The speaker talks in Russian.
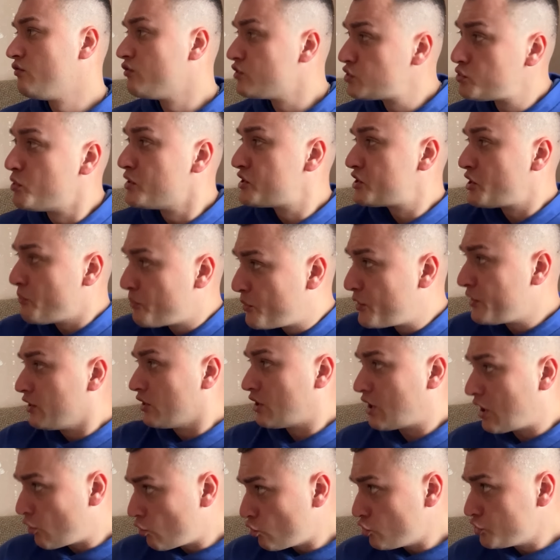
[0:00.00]
Ну, в смысле, было
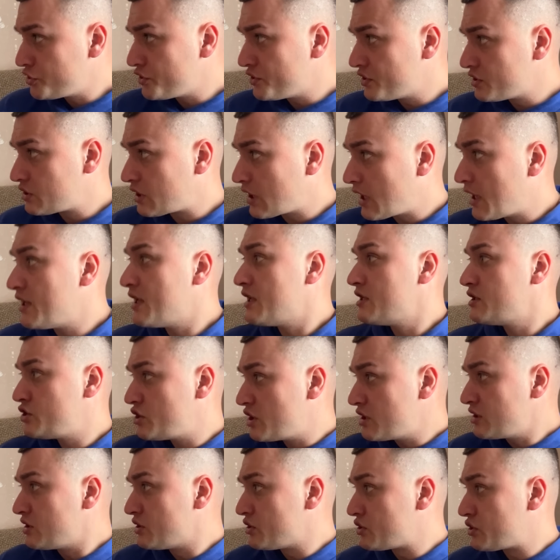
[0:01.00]
хорошее настроение, а
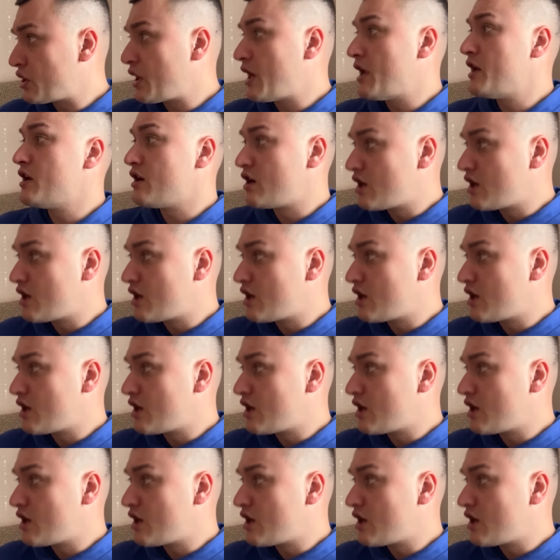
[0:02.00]
сейчас настроение